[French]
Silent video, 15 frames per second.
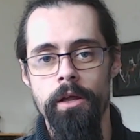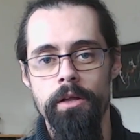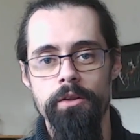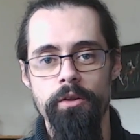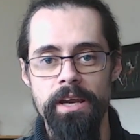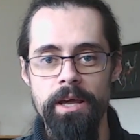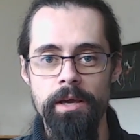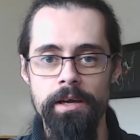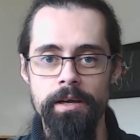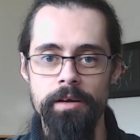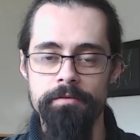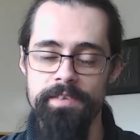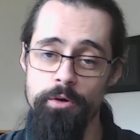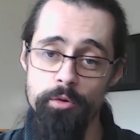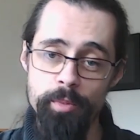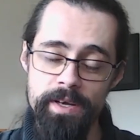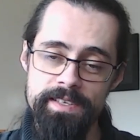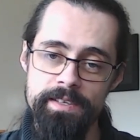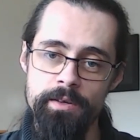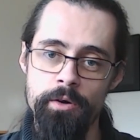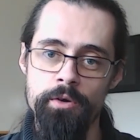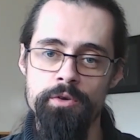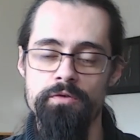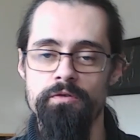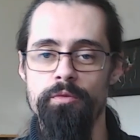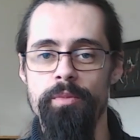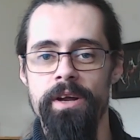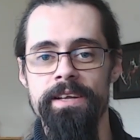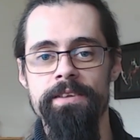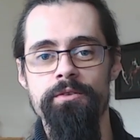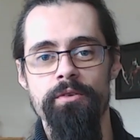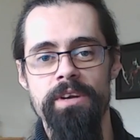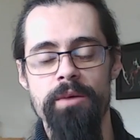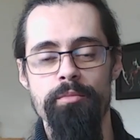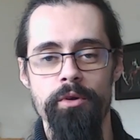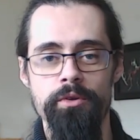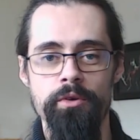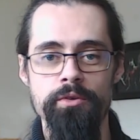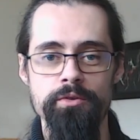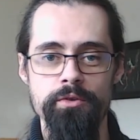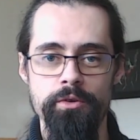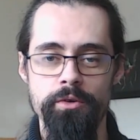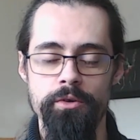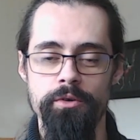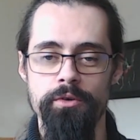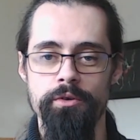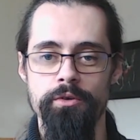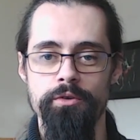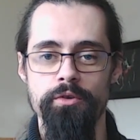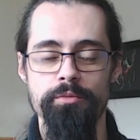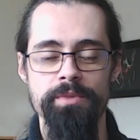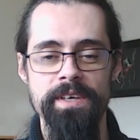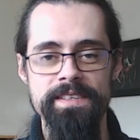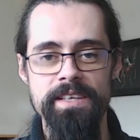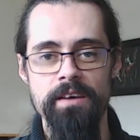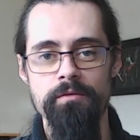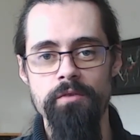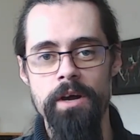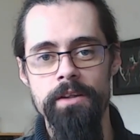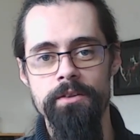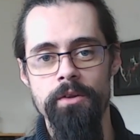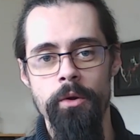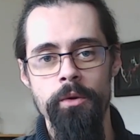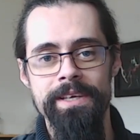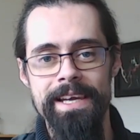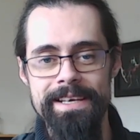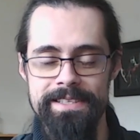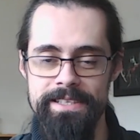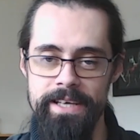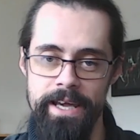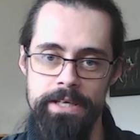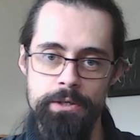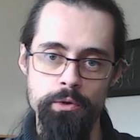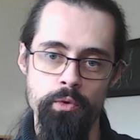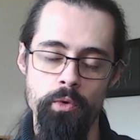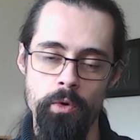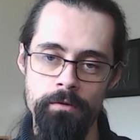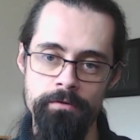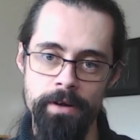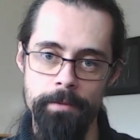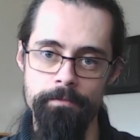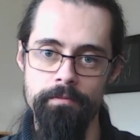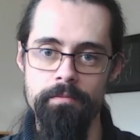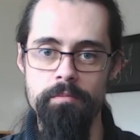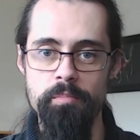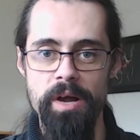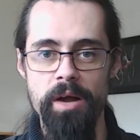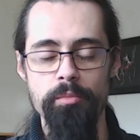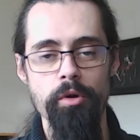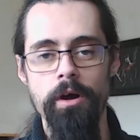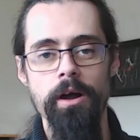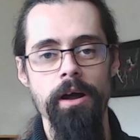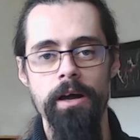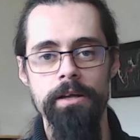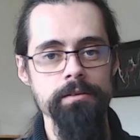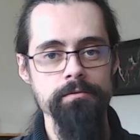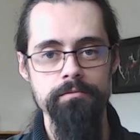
Dans la vidéo précédente, je vous parlais de l'importance de, bien savoir dans quelle direction on va par rapport à